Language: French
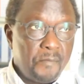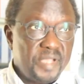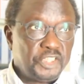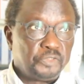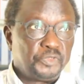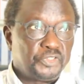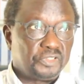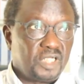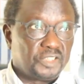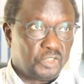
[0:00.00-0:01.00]
Mais je me suis
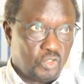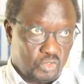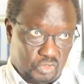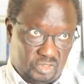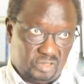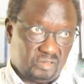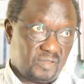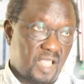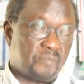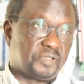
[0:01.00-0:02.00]
rendu compte,
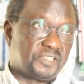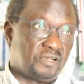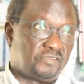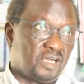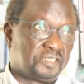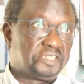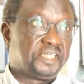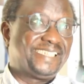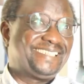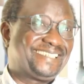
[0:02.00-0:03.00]
après avoir
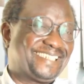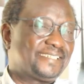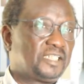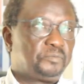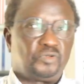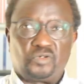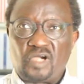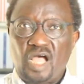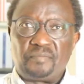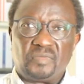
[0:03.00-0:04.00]
recueilli certains
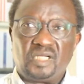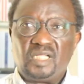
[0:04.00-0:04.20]
programmes